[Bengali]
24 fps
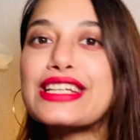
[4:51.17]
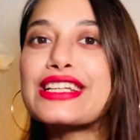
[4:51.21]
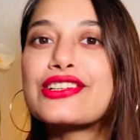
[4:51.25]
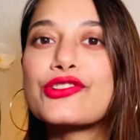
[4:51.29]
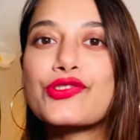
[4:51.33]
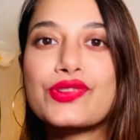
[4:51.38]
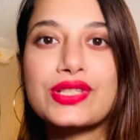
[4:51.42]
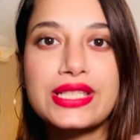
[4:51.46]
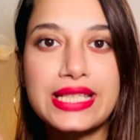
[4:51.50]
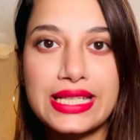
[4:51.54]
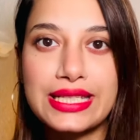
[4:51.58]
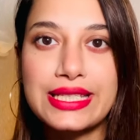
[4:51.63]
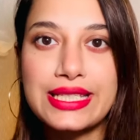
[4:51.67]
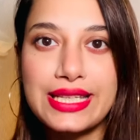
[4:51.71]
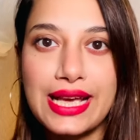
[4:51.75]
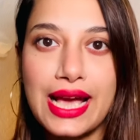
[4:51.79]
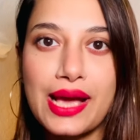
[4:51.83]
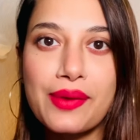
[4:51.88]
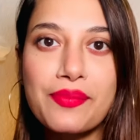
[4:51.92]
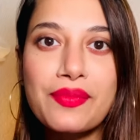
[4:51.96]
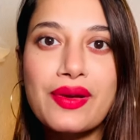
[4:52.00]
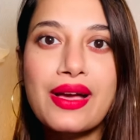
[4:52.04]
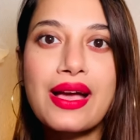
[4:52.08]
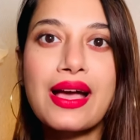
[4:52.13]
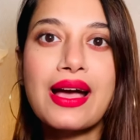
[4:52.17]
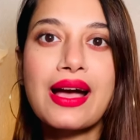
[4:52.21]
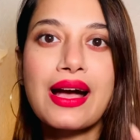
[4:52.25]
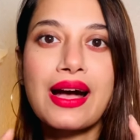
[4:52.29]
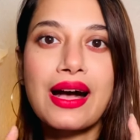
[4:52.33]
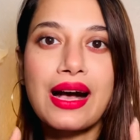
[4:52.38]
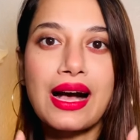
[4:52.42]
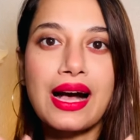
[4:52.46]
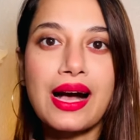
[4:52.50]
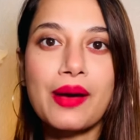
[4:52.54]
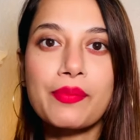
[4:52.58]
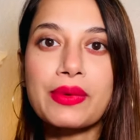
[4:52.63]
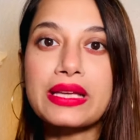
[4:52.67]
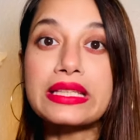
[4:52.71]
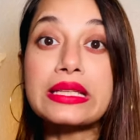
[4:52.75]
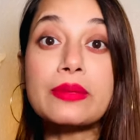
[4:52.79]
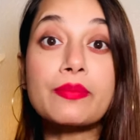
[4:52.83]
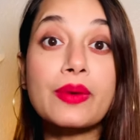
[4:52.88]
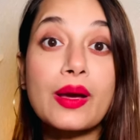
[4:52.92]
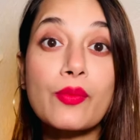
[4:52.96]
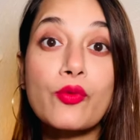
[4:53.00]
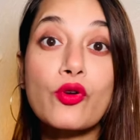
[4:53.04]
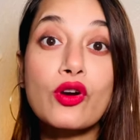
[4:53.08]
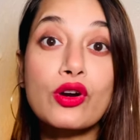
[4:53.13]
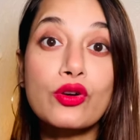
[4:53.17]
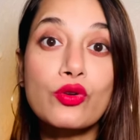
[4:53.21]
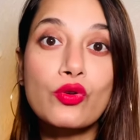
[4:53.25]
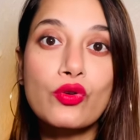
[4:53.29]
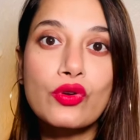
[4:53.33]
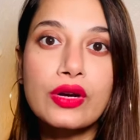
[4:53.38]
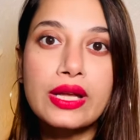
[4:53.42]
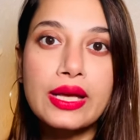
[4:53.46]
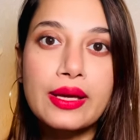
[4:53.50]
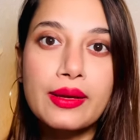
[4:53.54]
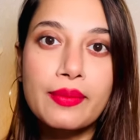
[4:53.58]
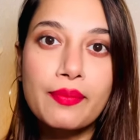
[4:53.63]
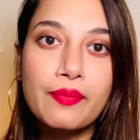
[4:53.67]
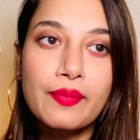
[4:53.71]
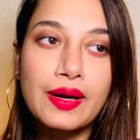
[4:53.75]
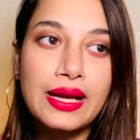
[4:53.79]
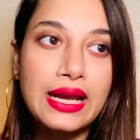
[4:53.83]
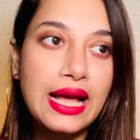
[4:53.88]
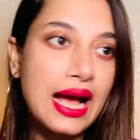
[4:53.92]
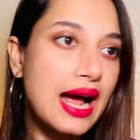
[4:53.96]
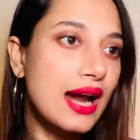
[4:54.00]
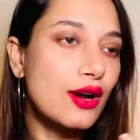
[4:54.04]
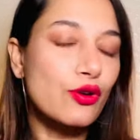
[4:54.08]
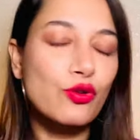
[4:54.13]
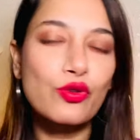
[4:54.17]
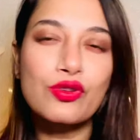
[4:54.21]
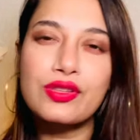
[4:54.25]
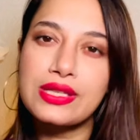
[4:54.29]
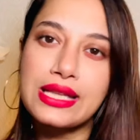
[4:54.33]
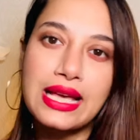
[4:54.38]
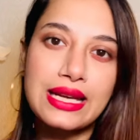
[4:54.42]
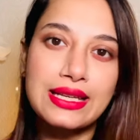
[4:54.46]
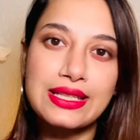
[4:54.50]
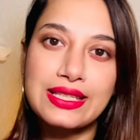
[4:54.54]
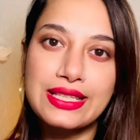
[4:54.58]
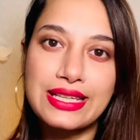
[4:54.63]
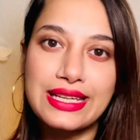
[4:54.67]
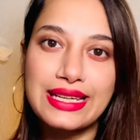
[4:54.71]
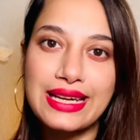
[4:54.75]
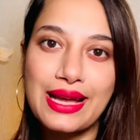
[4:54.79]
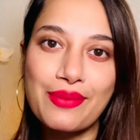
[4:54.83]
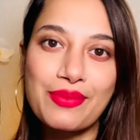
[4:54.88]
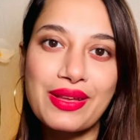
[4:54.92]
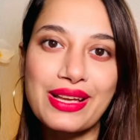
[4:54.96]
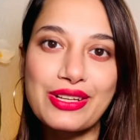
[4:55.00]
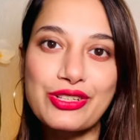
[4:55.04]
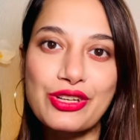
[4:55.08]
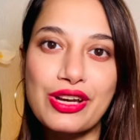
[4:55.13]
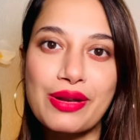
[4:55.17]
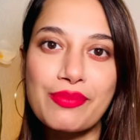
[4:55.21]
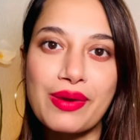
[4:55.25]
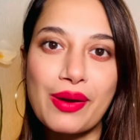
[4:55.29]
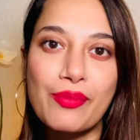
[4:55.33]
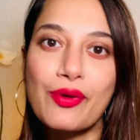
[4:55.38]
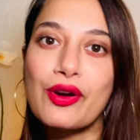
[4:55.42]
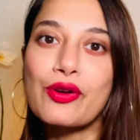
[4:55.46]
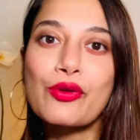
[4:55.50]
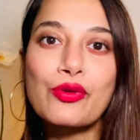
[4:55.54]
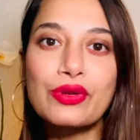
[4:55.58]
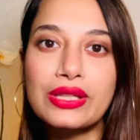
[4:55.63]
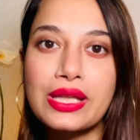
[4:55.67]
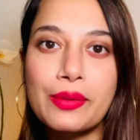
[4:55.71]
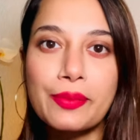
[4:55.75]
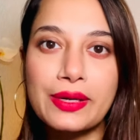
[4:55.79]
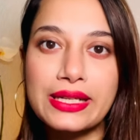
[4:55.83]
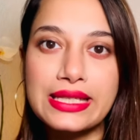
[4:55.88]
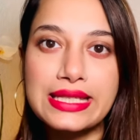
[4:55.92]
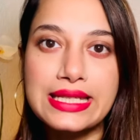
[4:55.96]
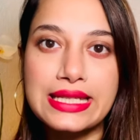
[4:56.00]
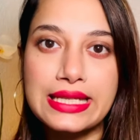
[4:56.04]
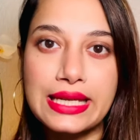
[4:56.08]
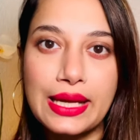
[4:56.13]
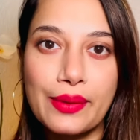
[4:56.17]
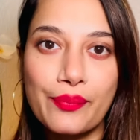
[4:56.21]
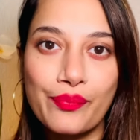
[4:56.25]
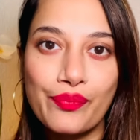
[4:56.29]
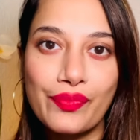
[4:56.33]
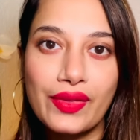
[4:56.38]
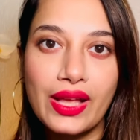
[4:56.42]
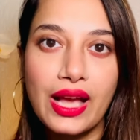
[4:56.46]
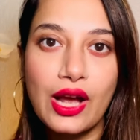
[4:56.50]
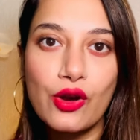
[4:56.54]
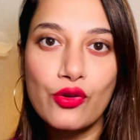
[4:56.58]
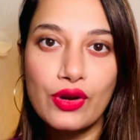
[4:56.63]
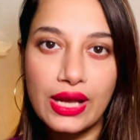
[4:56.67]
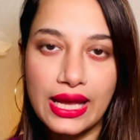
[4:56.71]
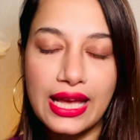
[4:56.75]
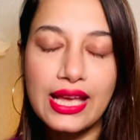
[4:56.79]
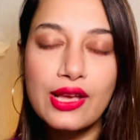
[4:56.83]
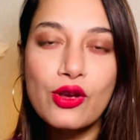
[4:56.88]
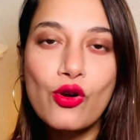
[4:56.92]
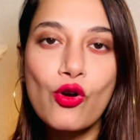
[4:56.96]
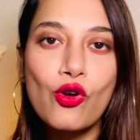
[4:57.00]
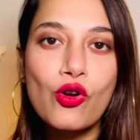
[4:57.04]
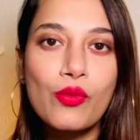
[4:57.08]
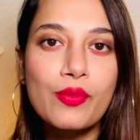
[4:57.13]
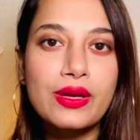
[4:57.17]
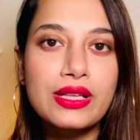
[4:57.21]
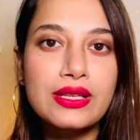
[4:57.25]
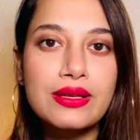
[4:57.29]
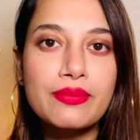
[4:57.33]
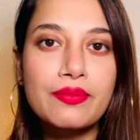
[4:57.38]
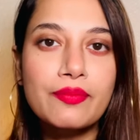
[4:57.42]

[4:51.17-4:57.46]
ইন রিসেন্ট টাইম আমি এটা ব্যবহার করে মানে আর কোনো সানস্ক্রিন আমি আসলে ব্যবহার করতে পারছি না কারণ এই গরমে